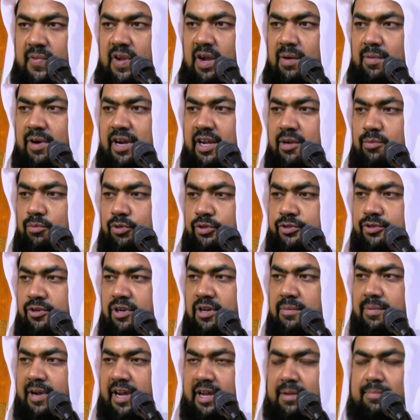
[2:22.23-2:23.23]
আমার এক
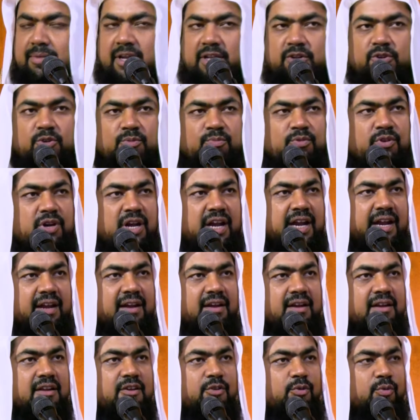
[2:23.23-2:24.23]
মুসল্লি ভাই মাত্র বললেন
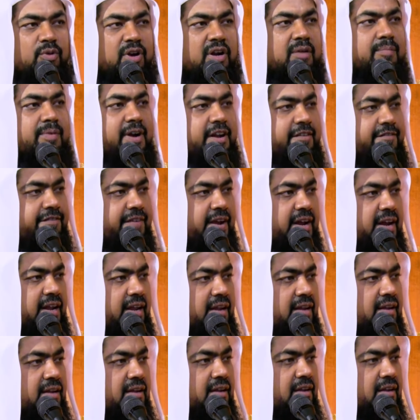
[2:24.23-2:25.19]
ওনার বাড়ি ফেনি